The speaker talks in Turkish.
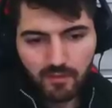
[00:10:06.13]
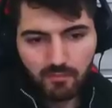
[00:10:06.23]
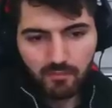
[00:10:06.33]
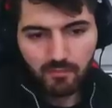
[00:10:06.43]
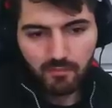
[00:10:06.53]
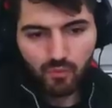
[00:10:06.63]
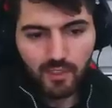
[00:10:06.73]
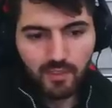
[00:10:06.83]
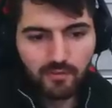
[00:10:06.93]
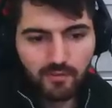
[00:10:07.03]
Bir
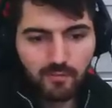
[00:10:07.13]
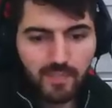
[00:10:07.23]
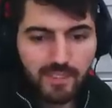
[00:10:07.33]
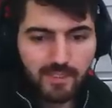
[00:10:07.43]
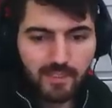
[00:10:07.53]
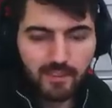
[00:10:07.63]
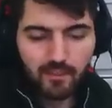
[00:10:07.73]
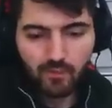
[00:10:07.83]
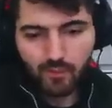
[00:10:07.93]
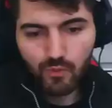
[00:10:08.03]
surayla ve misli setle.
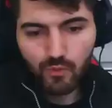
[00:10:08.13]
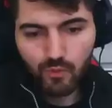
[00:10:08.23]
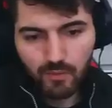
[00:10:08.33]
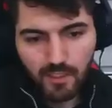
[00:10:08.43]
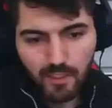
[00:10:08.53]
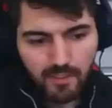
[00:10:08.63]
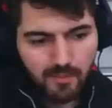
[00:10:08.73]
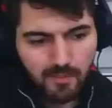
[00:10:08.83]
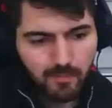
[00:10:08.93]
Bunu da unutmamak lazım.